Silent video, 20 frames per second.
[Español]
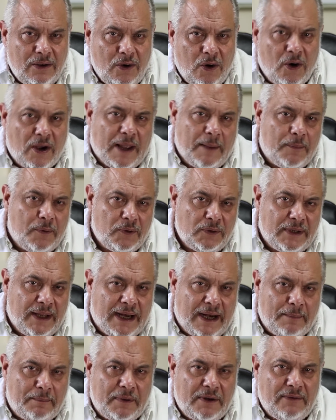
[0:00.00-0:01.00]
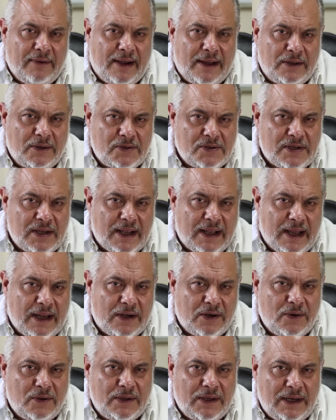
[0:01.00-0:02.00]
¿O que poner a privados a
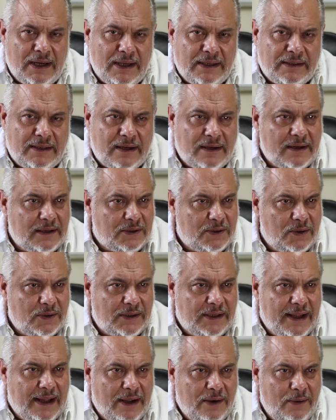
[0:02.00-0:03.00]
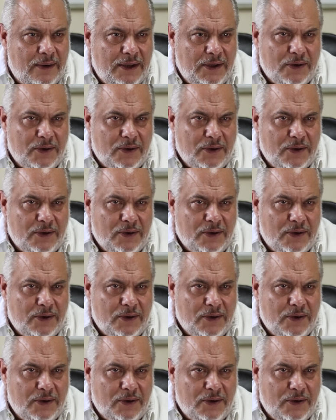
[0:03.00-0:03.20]
cargo del ente rector de agua?